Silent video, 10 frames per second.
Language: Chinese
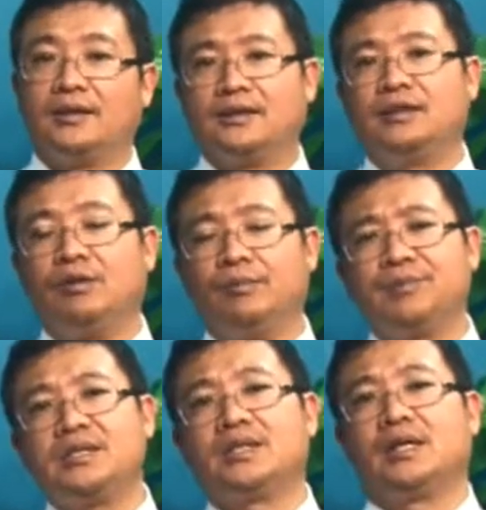但是呢，我们
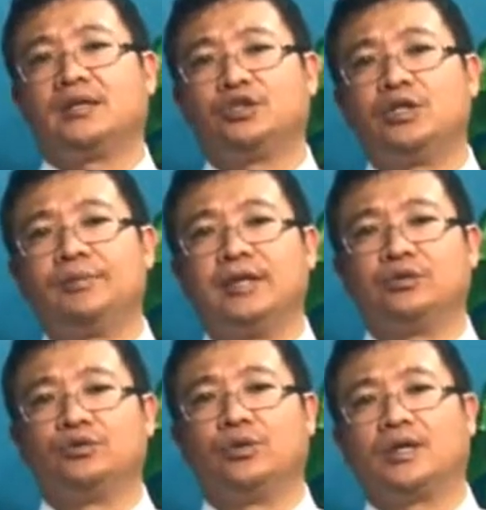毕竟要区别，
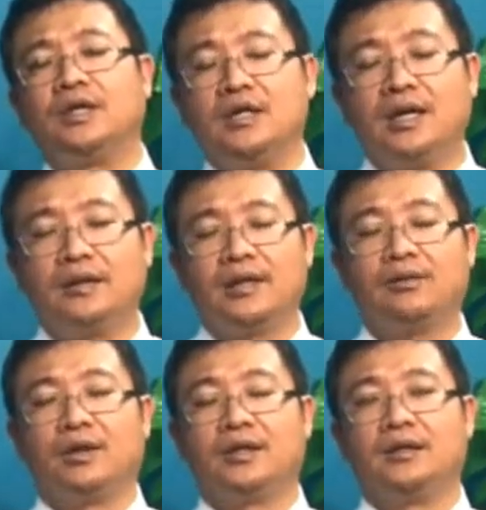就是说，跟银行贷
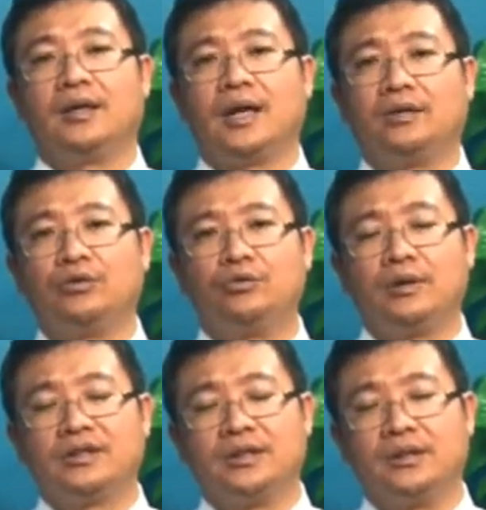款，跟还有通
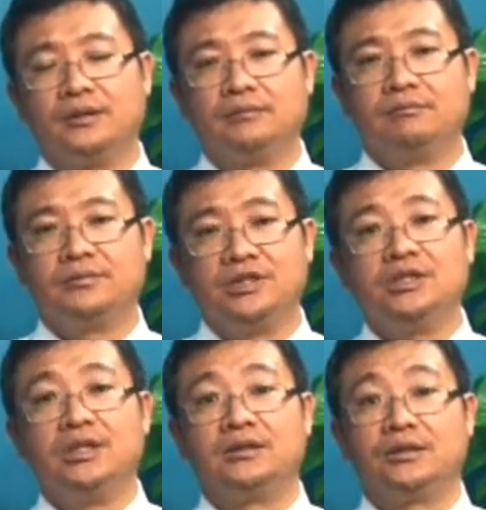过这个经
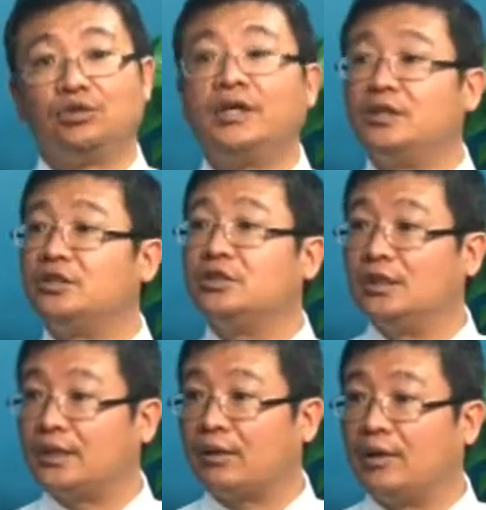纪人这个专业经纪
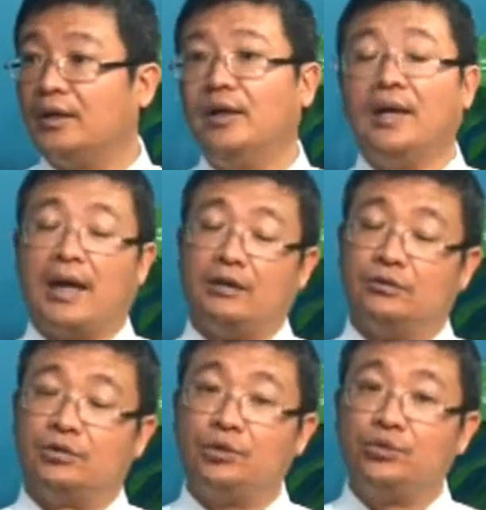人贷款，还
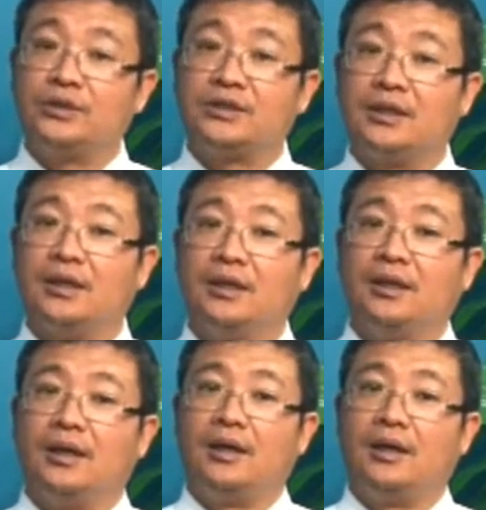有通过这个。